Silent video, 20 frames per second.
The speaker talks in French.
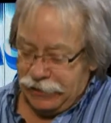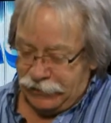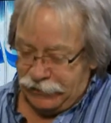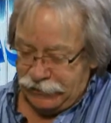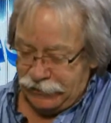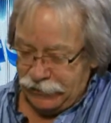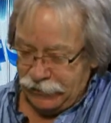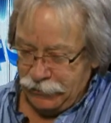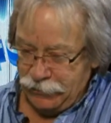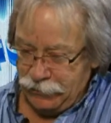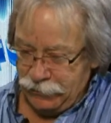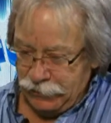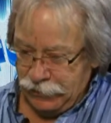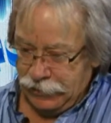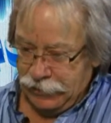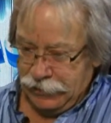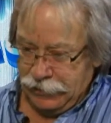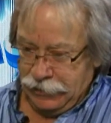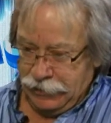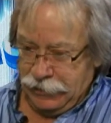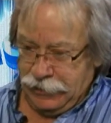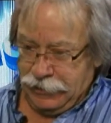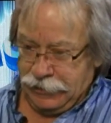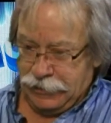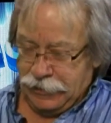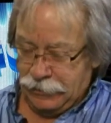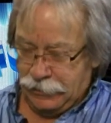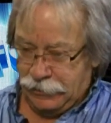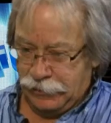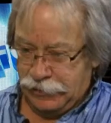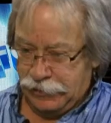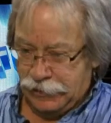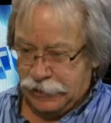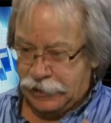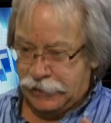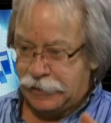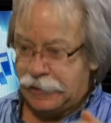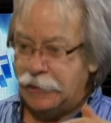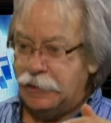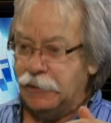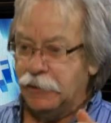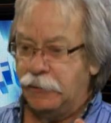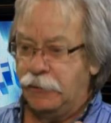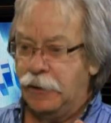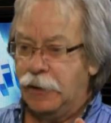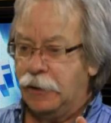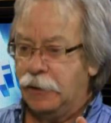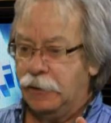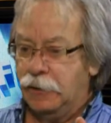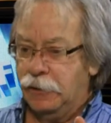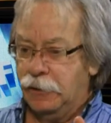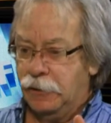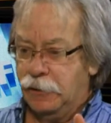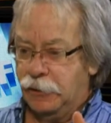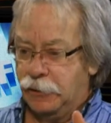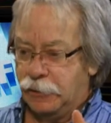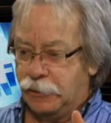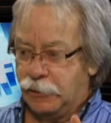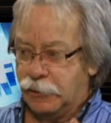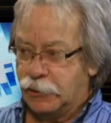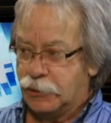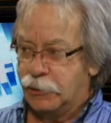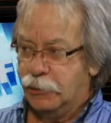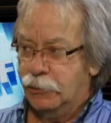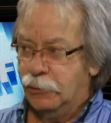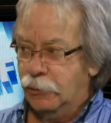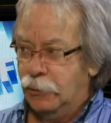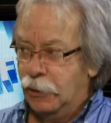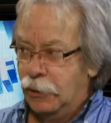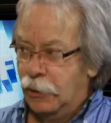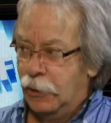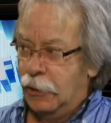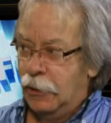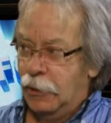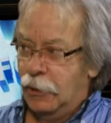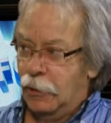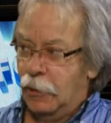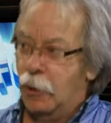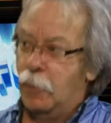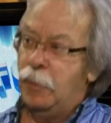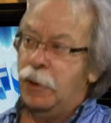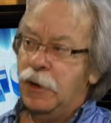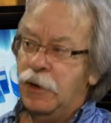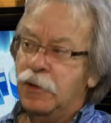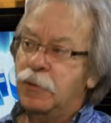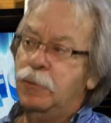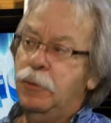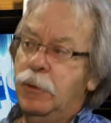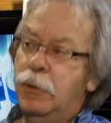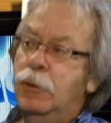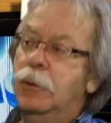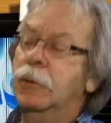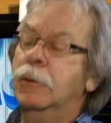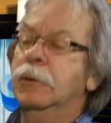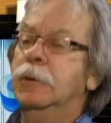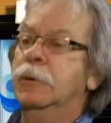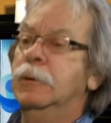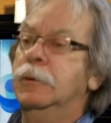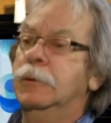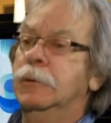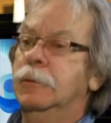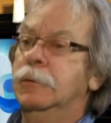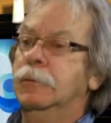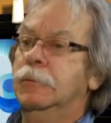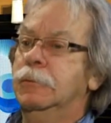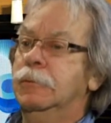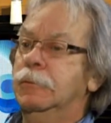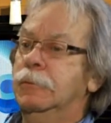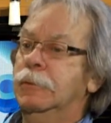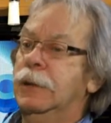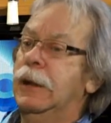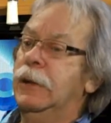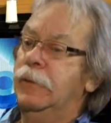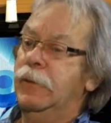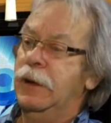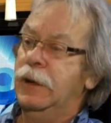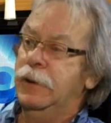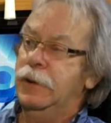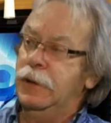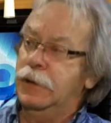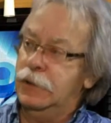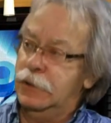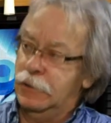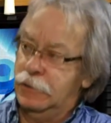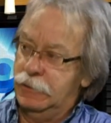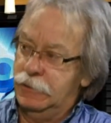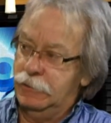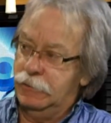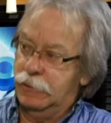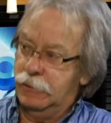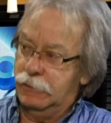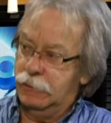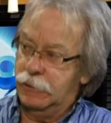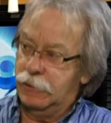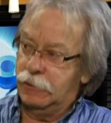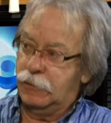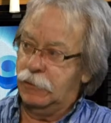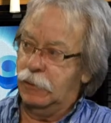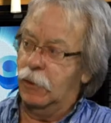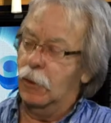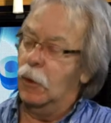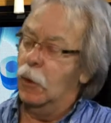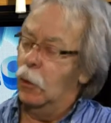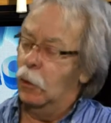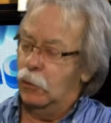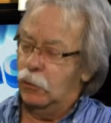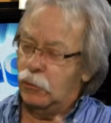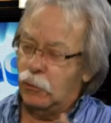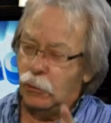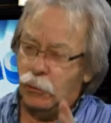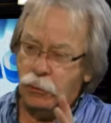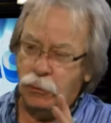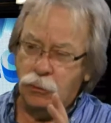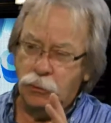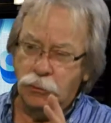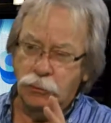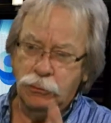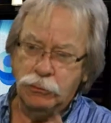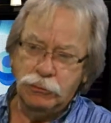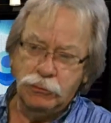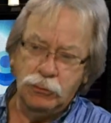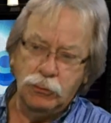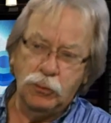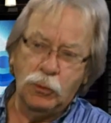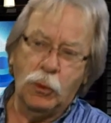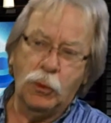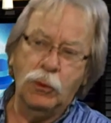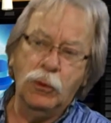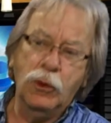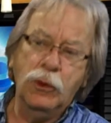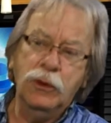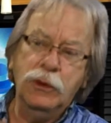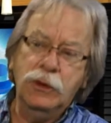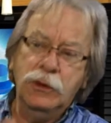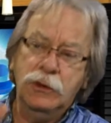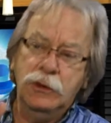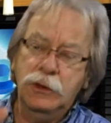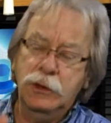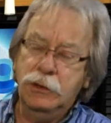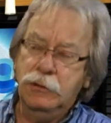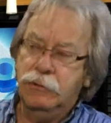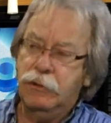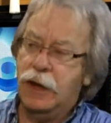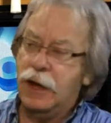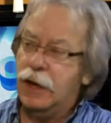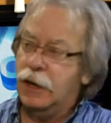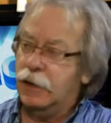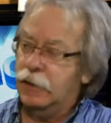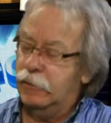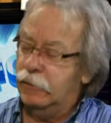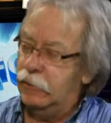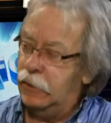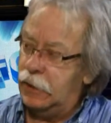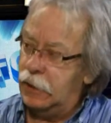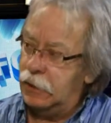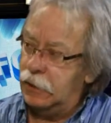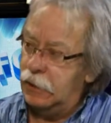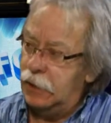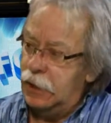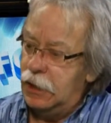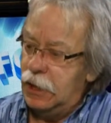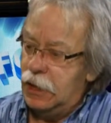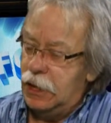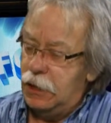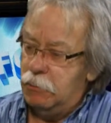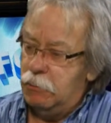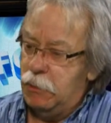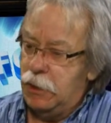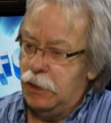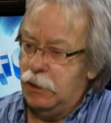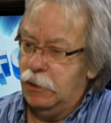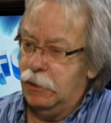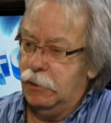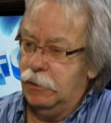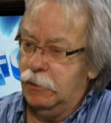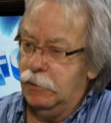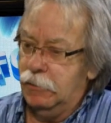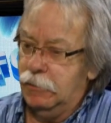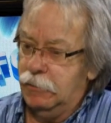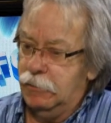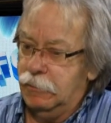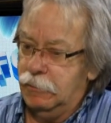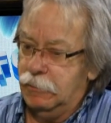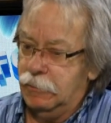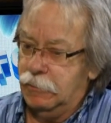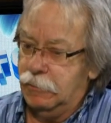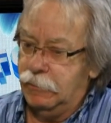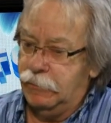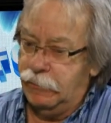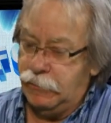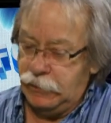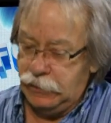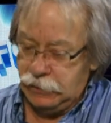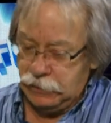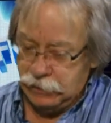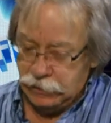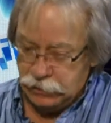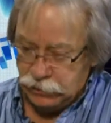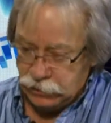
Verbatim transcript: action, quand on est en train de faire quelque chose, on pense pas, euh, dans 20 ans, il va y avoir ça. On, a une idée vague, vague. Mais euh, on fait